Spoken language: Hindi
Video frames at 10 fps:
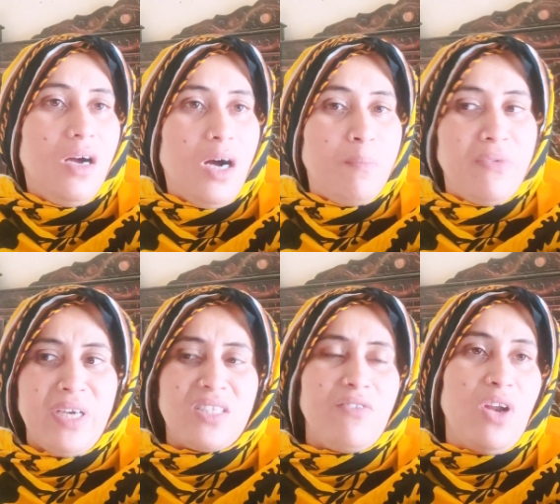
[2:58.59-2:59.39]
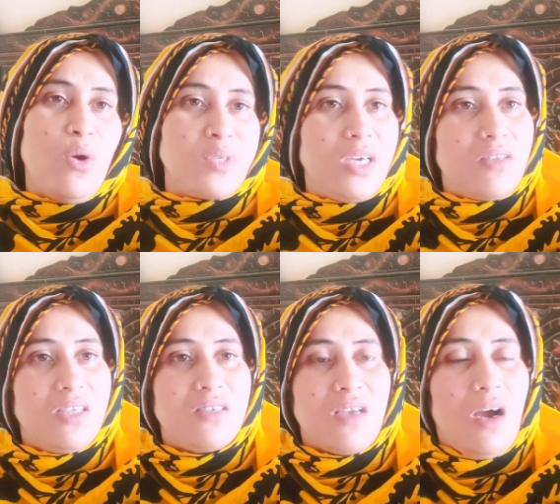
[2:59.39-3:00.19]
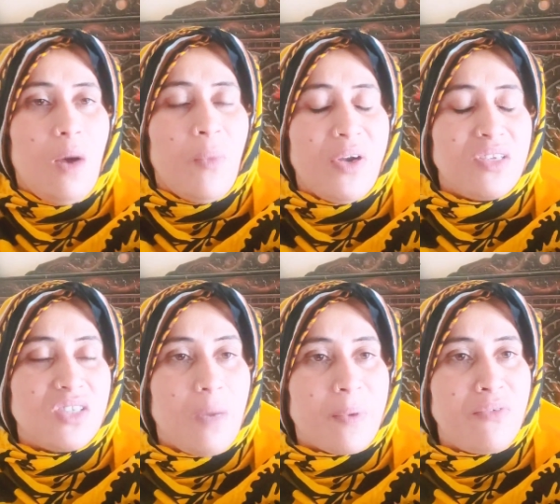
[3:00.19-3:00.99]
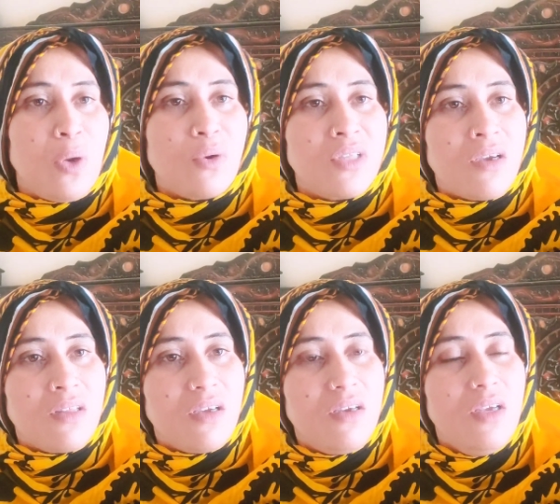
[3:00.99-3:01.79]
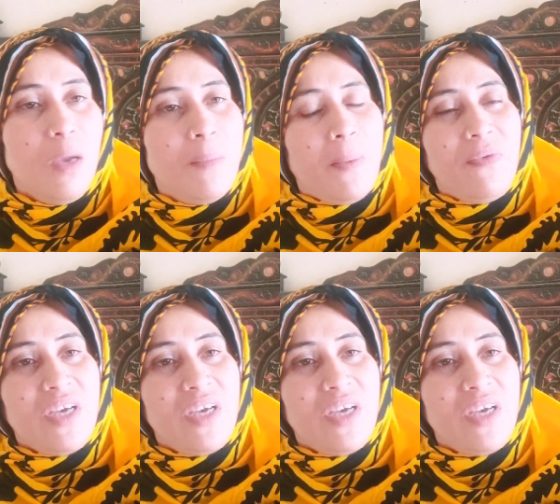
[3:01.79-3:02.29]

हम भी वैसे ही लोग देखते हैं जैसे आम ऑडियंस आपका लोग देख रही है मैं भी